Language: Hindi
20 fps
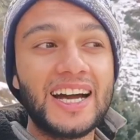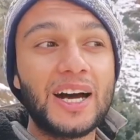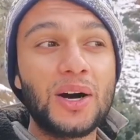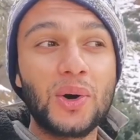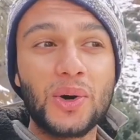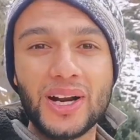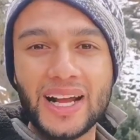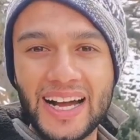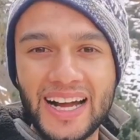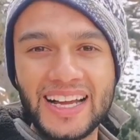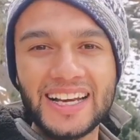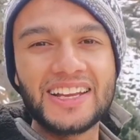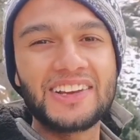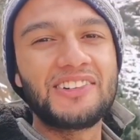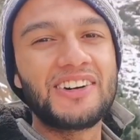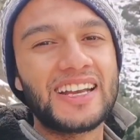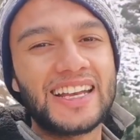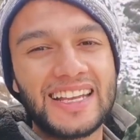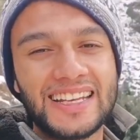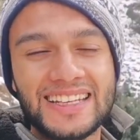और आने
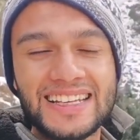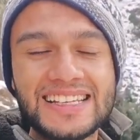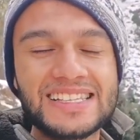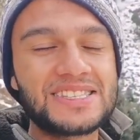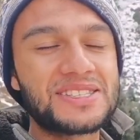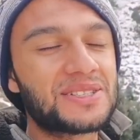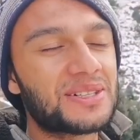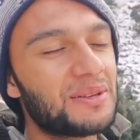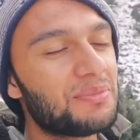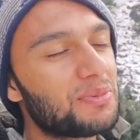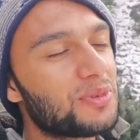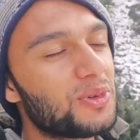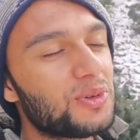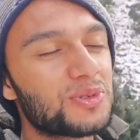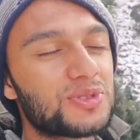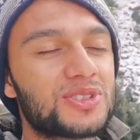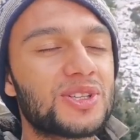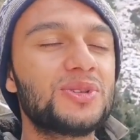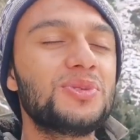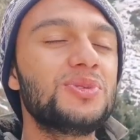वाला नेक्स्ट ट्रिप
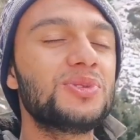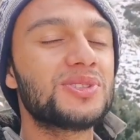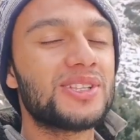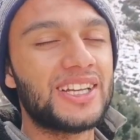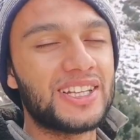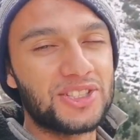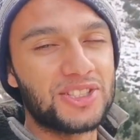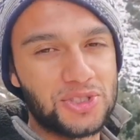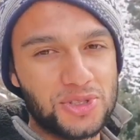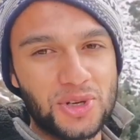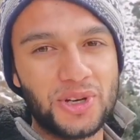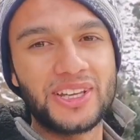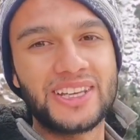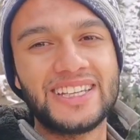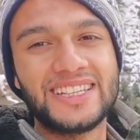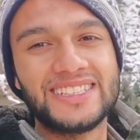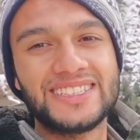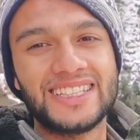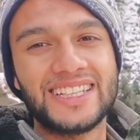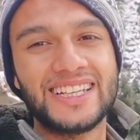को ज़रूर इन्जॉय
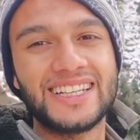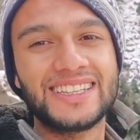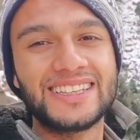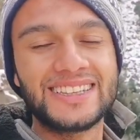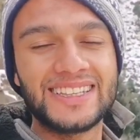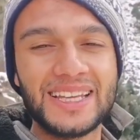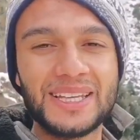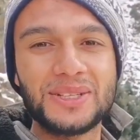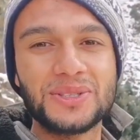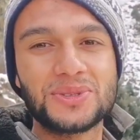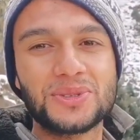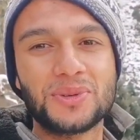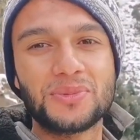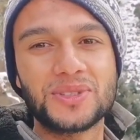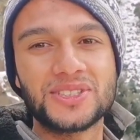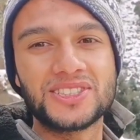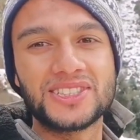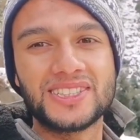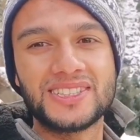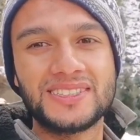कीजिए थैंक यू सो
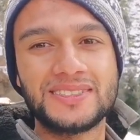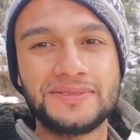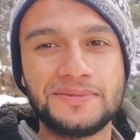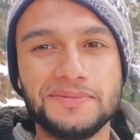मच